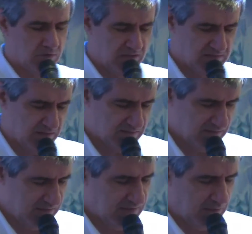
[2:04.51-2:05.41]

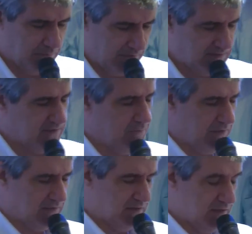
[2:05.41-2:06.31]
necessita para se
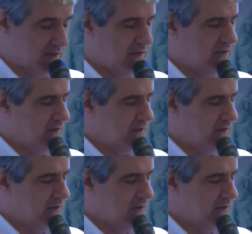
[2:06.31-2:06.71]
manter